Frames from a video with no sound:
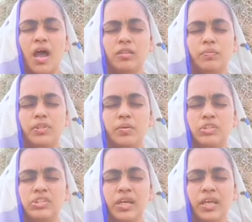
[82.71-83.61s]

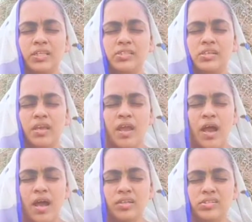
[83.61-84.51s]
అద్భుతము జరిగించి
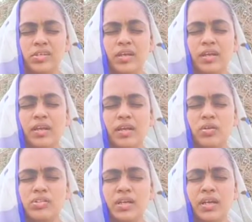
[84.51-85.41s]

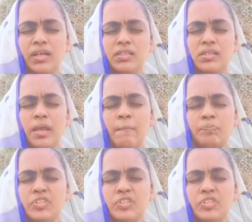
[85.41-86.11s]
ఆశ్చర్యక్రియలు జరిగించి